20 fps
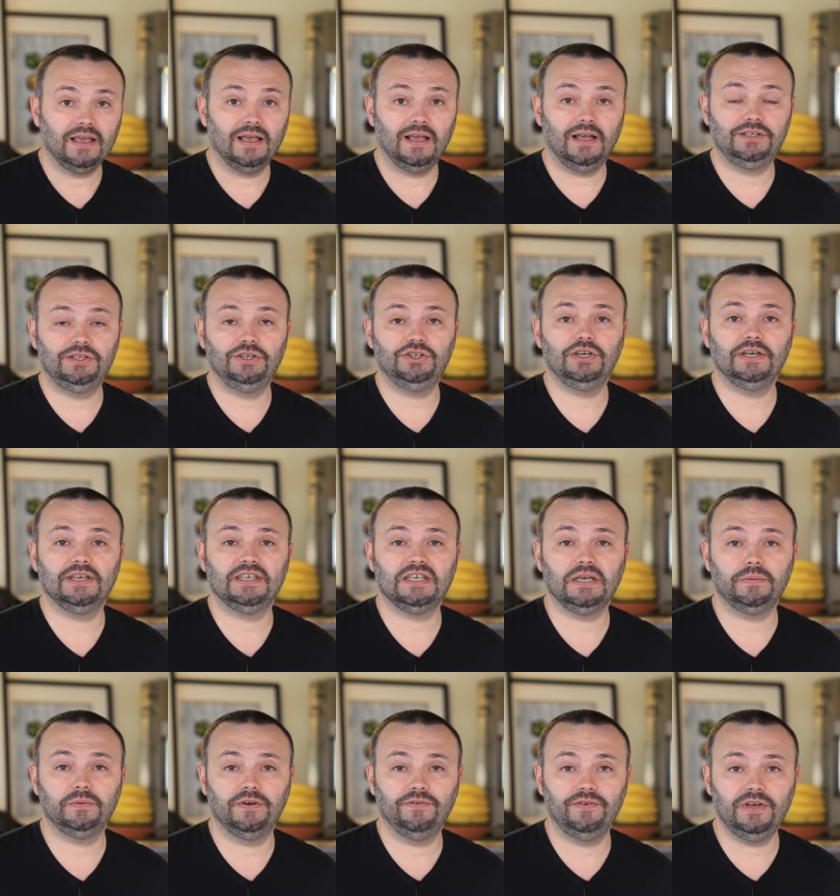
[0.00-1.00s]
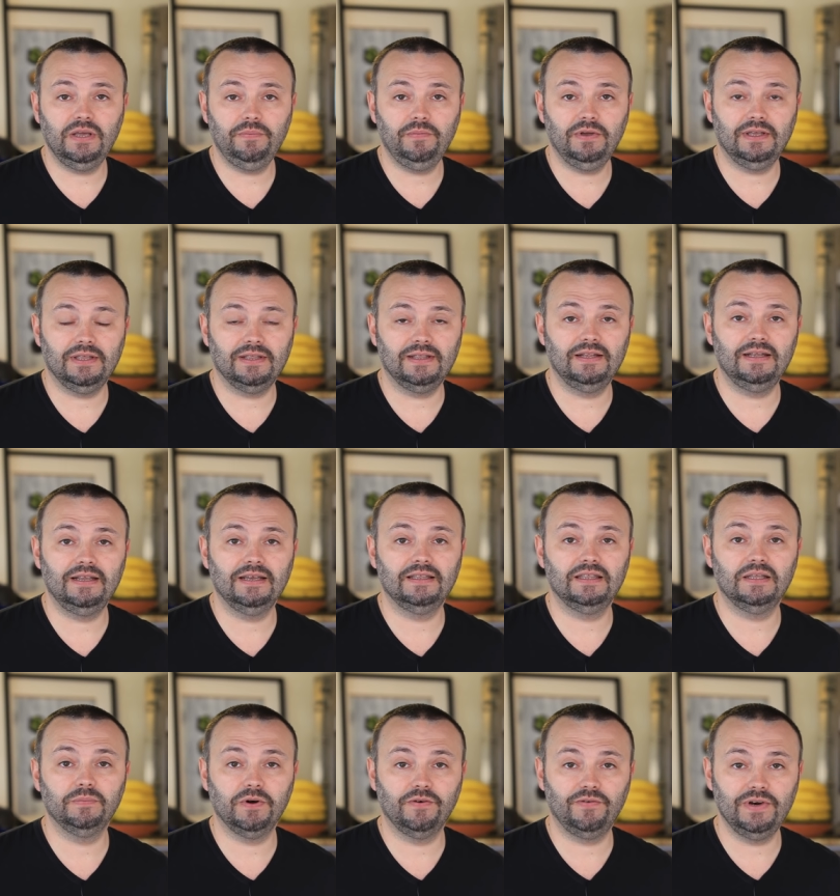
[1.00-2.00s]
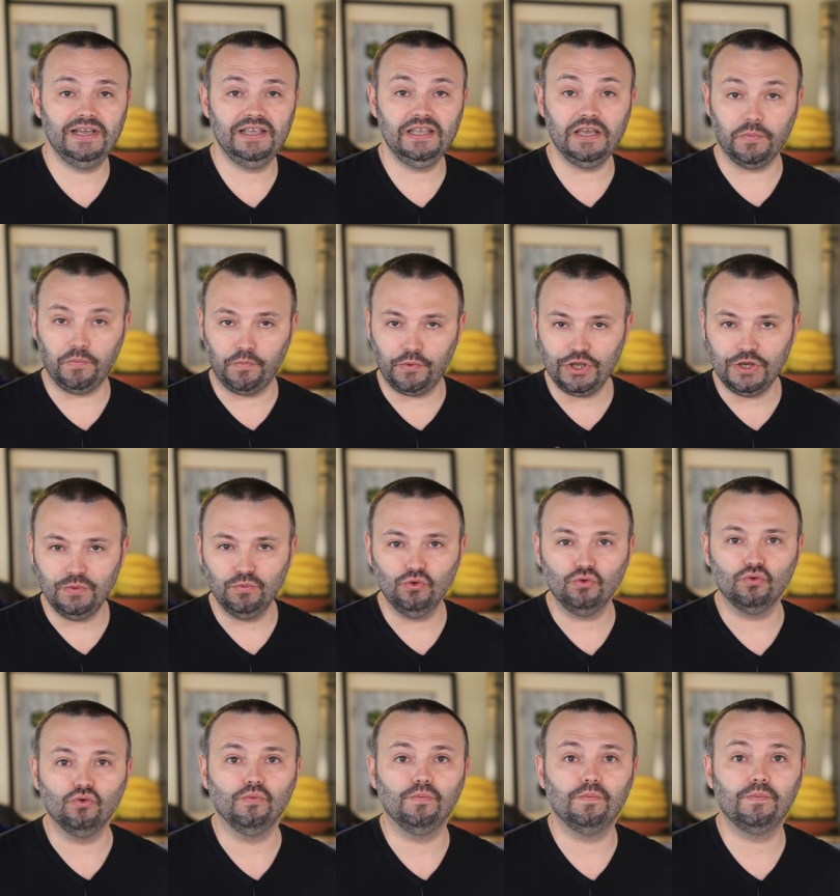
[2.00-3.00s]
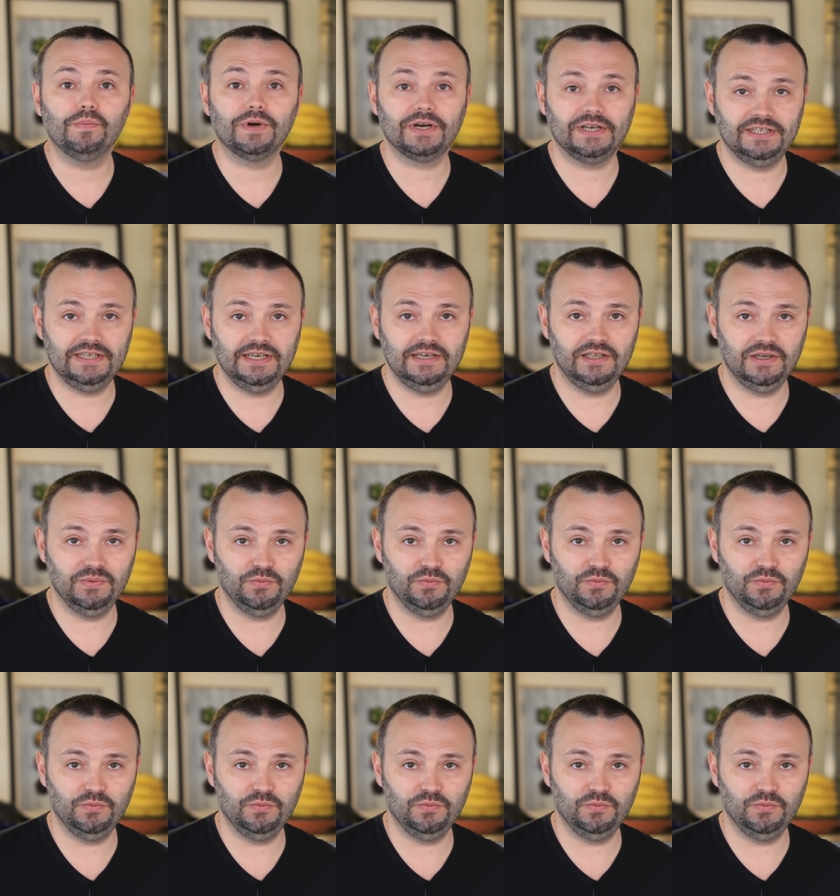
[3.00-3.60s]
А сейчас самое время для добавления понемногу просеянной